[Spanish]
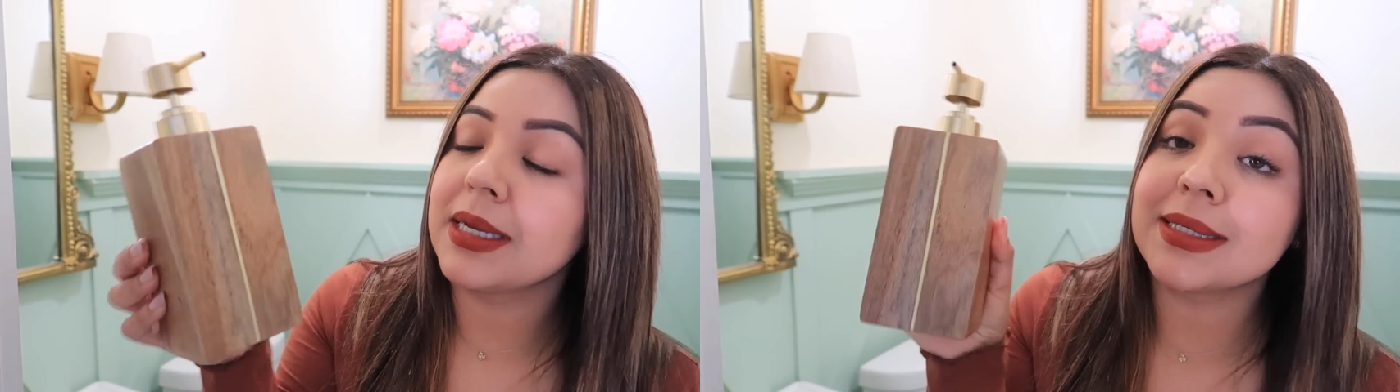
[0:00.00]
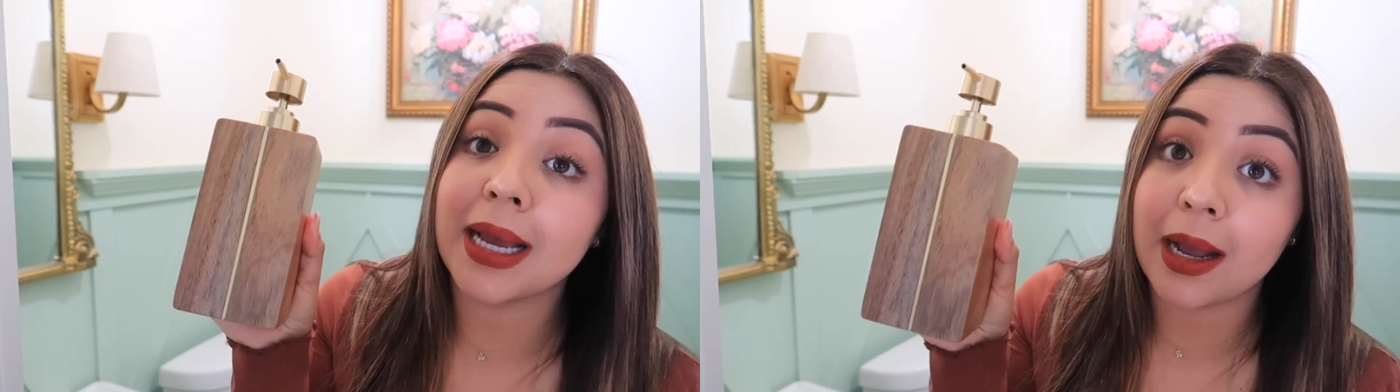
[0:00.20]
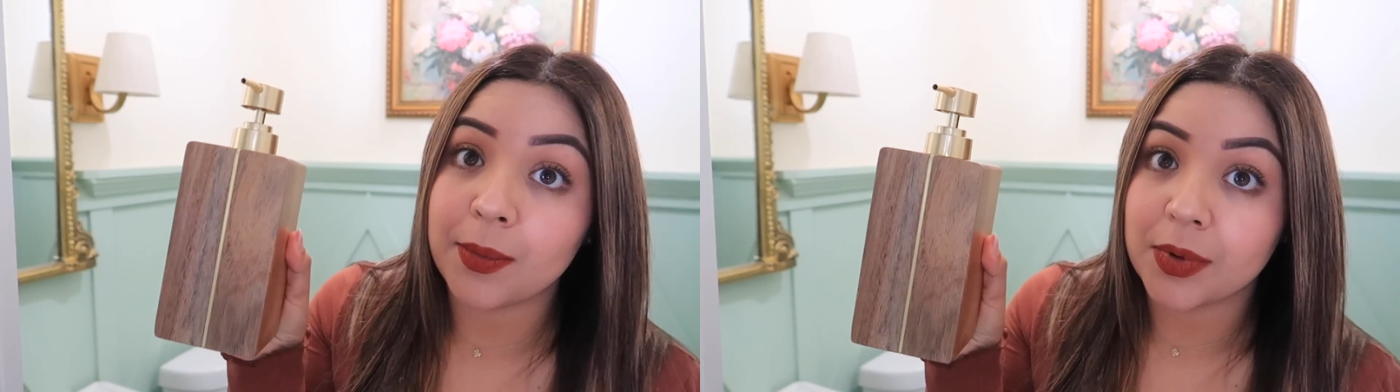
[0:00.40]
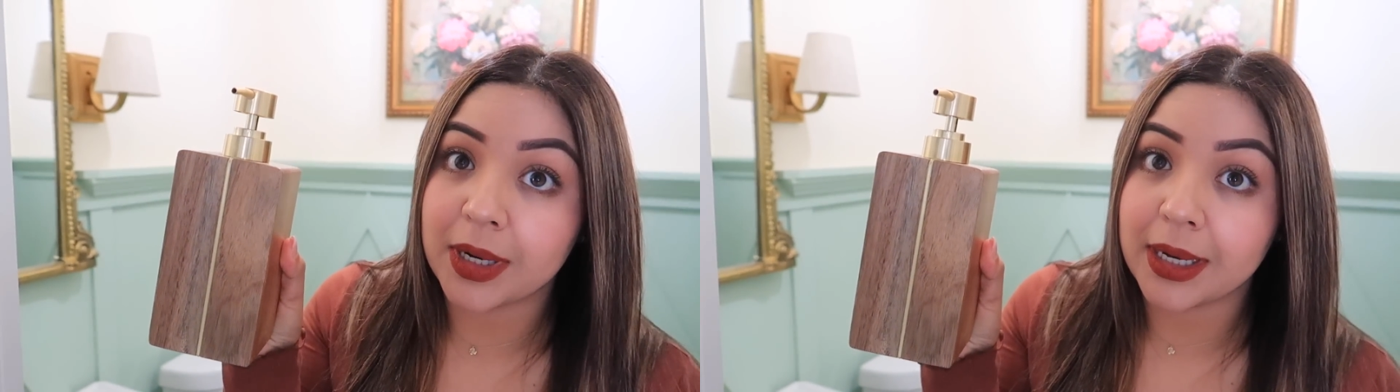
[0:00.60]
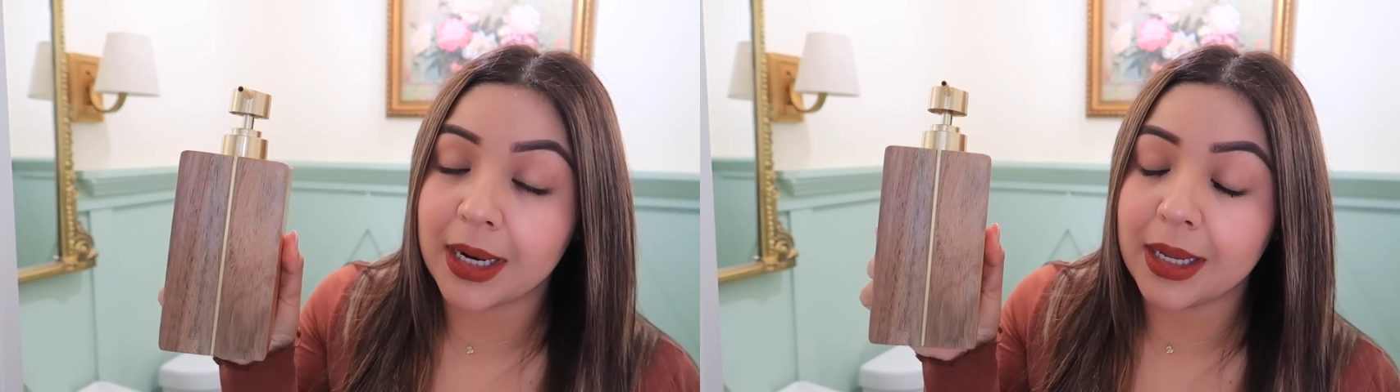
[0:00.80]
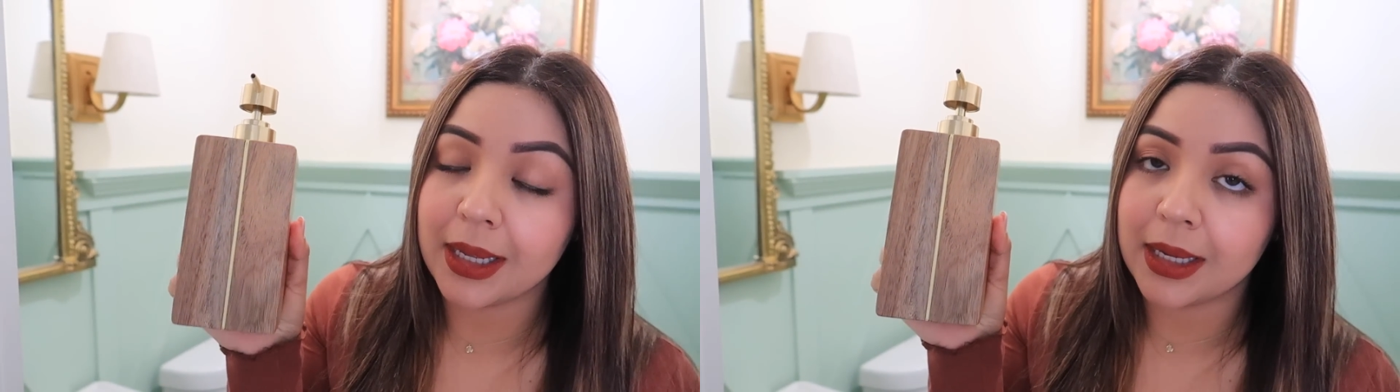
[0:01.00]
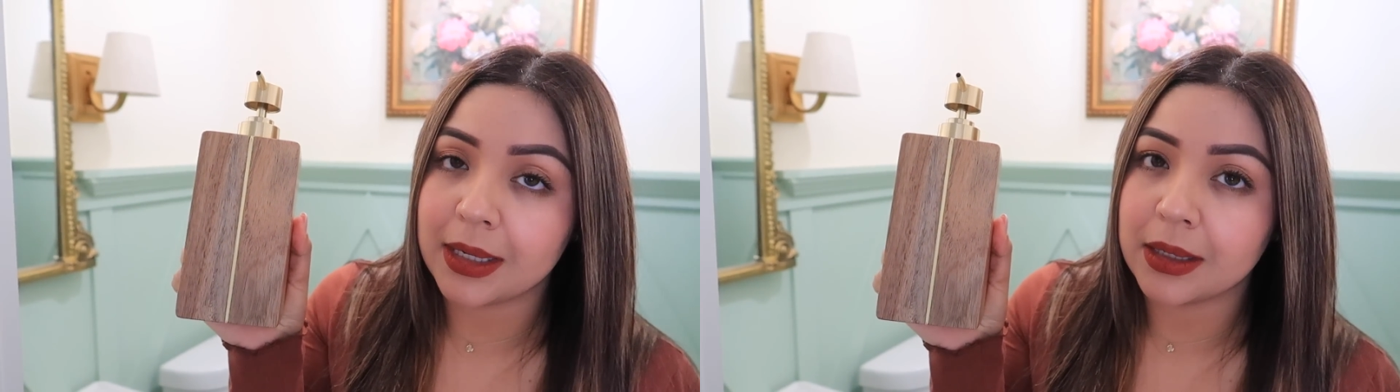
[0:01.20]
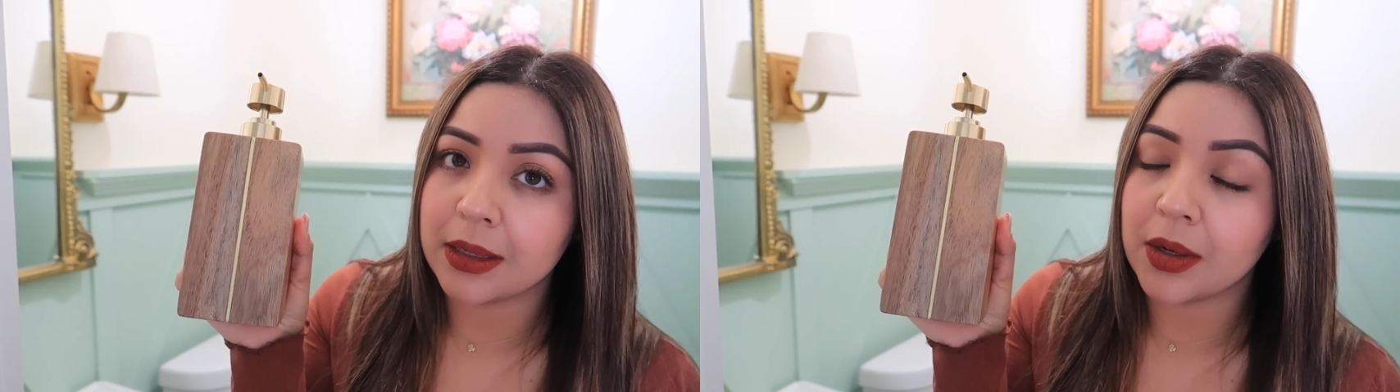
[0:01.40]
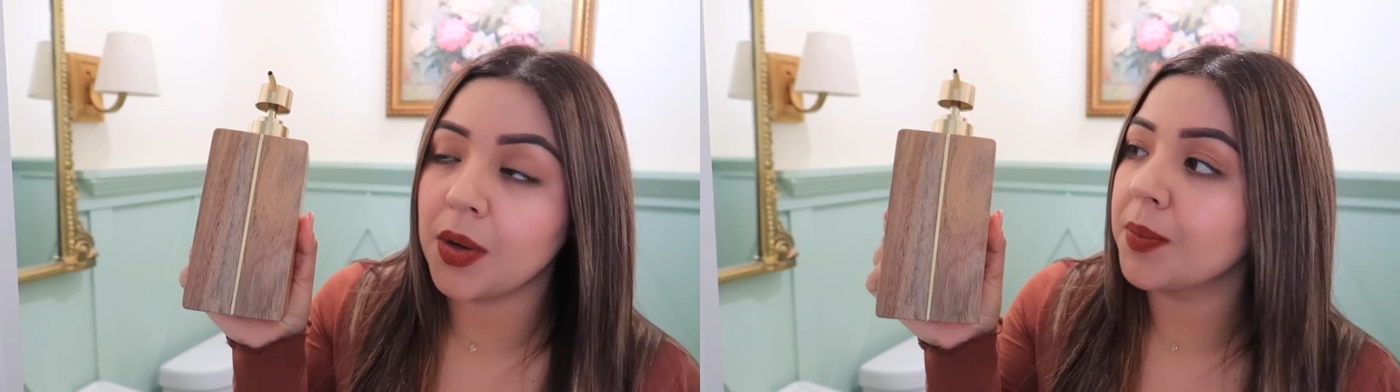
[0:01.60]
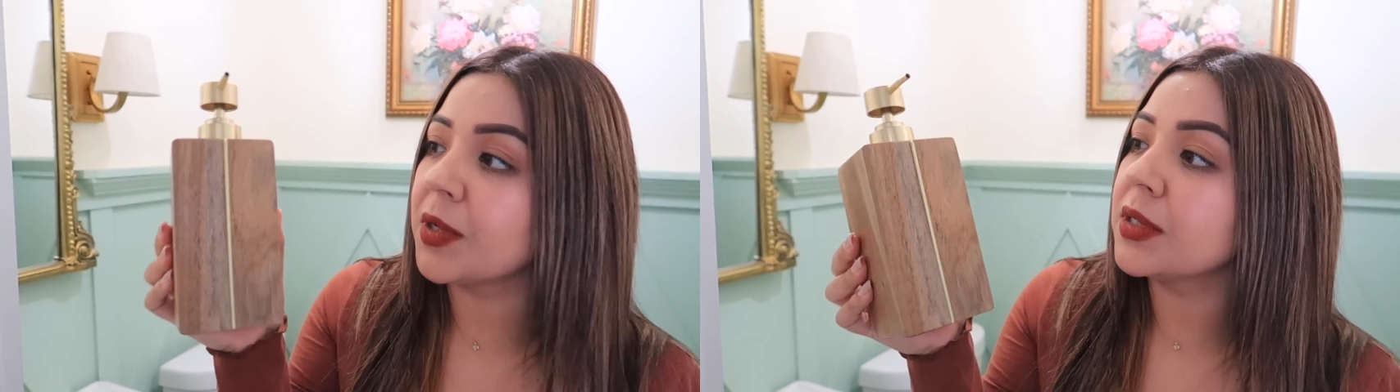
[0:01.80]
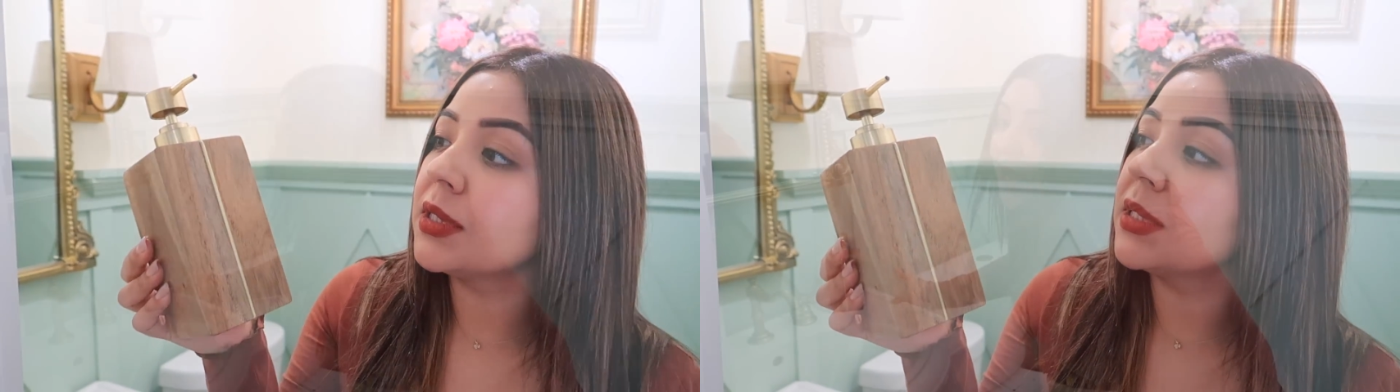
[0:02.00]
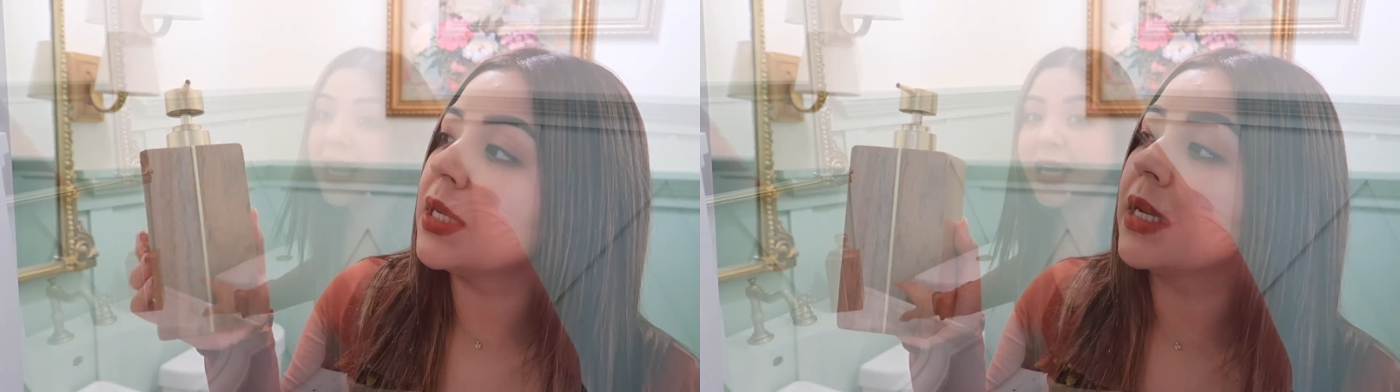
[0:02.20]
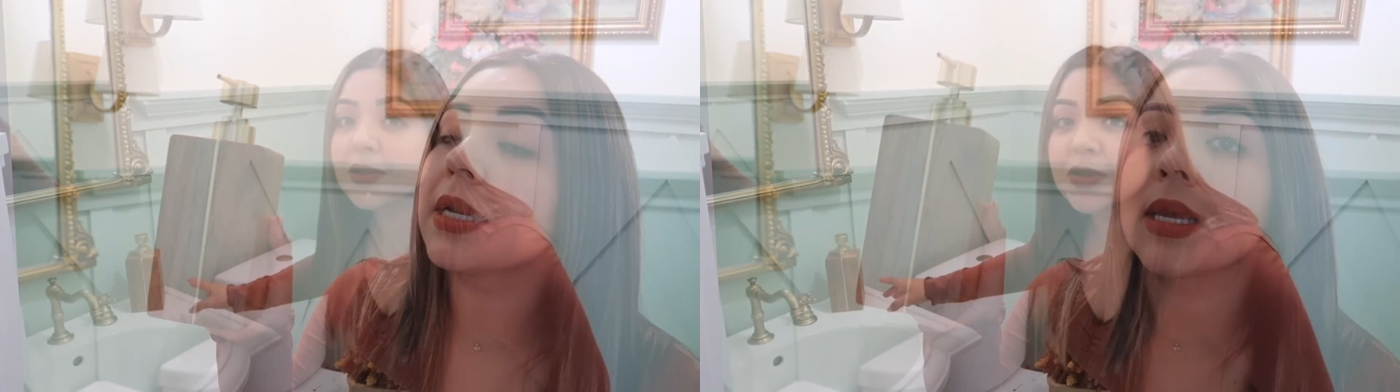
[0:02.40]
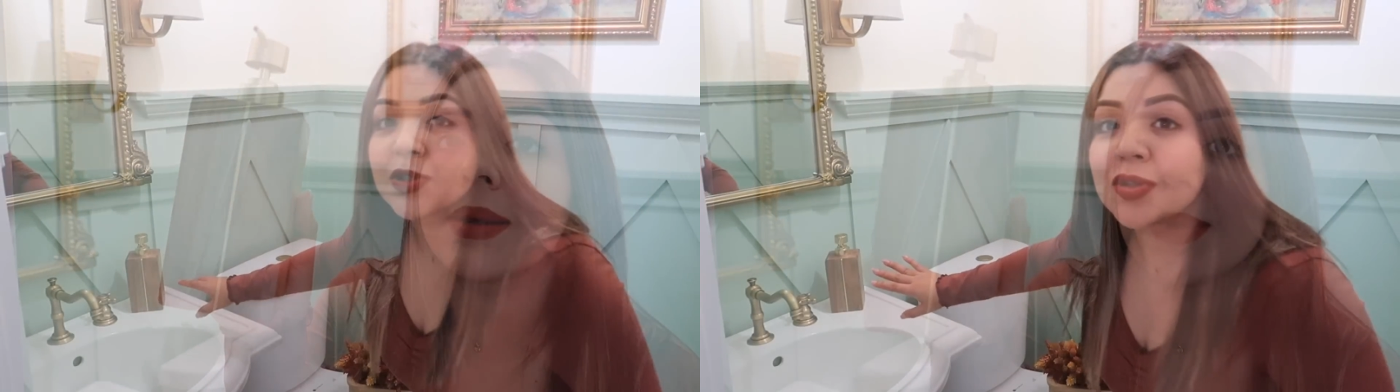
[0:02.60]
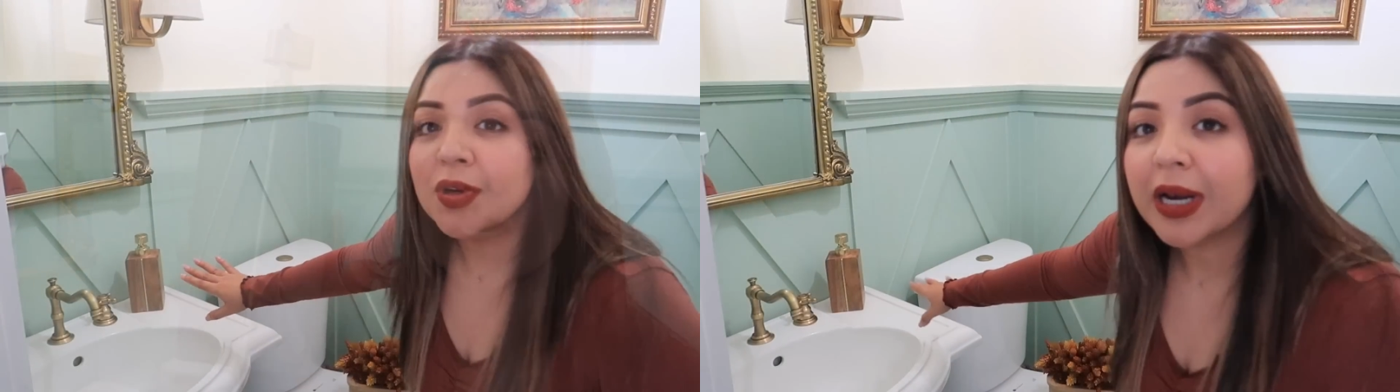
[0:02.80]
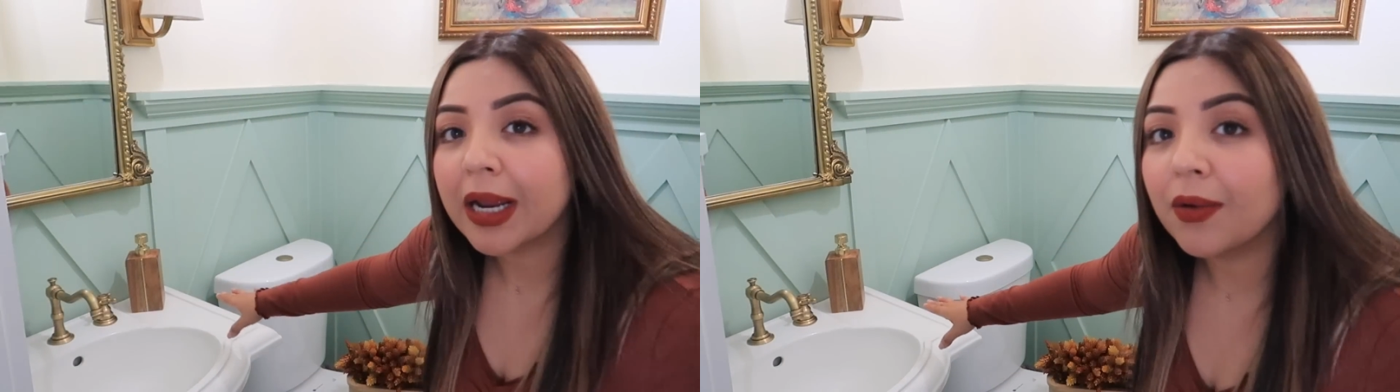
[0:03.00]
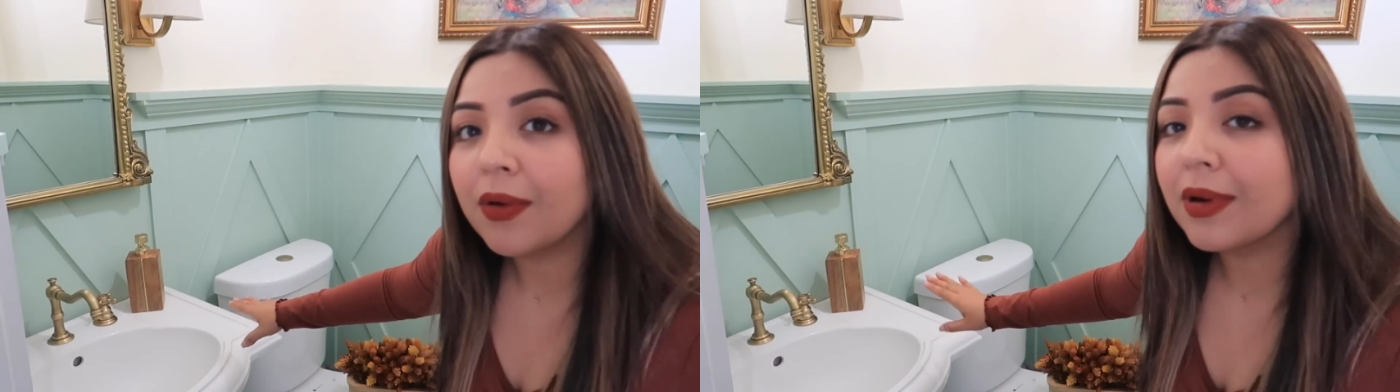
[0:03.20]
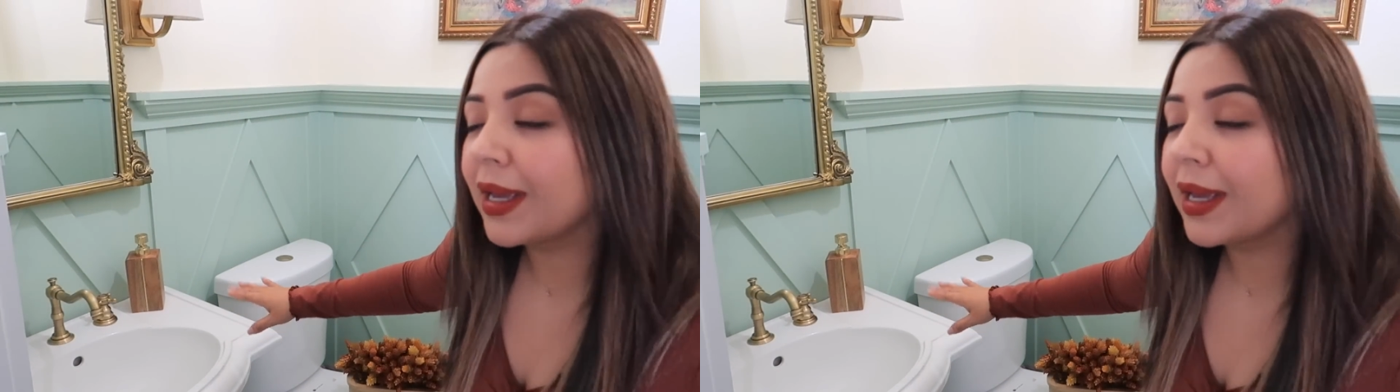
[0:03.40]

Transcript: esta jabonera en Home Goods. Entonces yo creo